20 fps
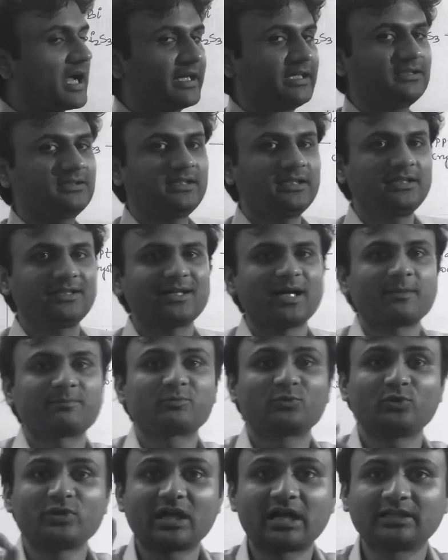आई थिंक
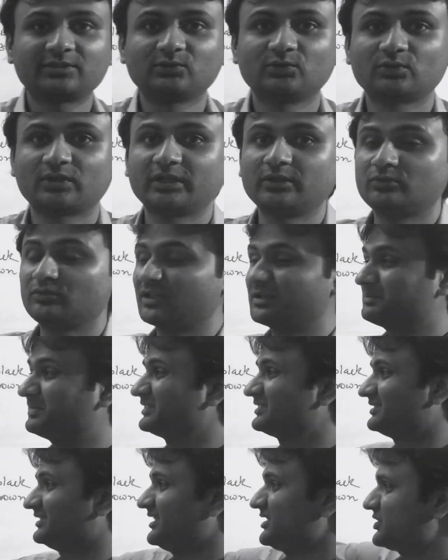आपको याद हो गए होंगे
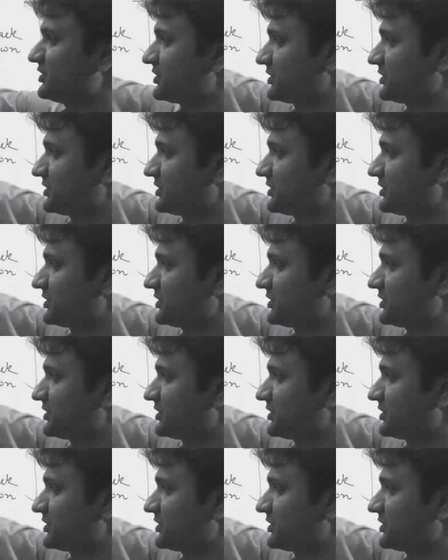बस इस